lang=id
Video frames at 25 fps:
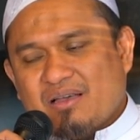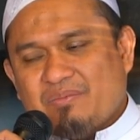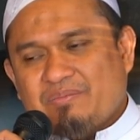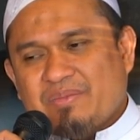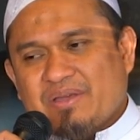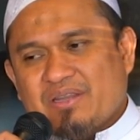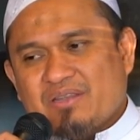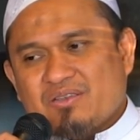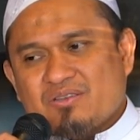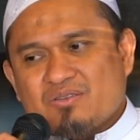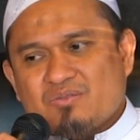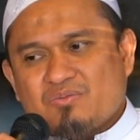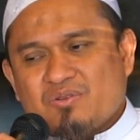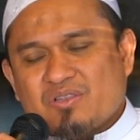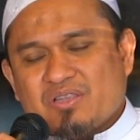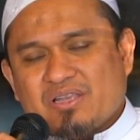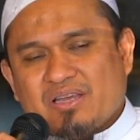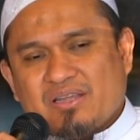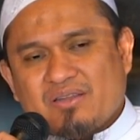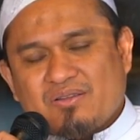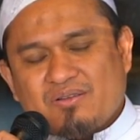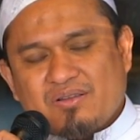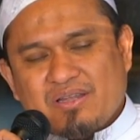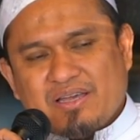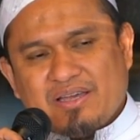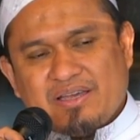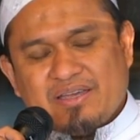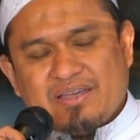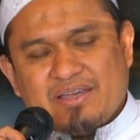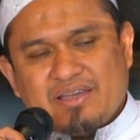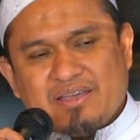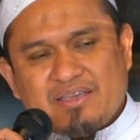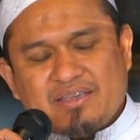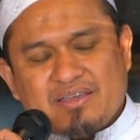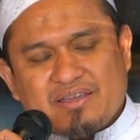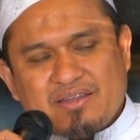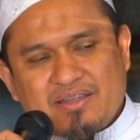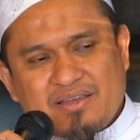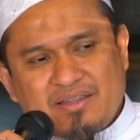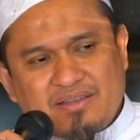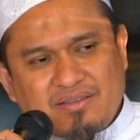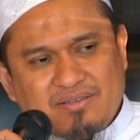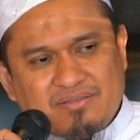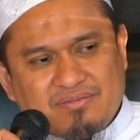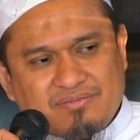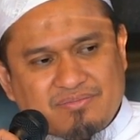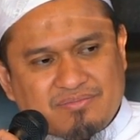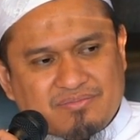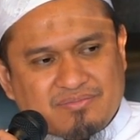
apa yang disebutkan oleh ayahnya dan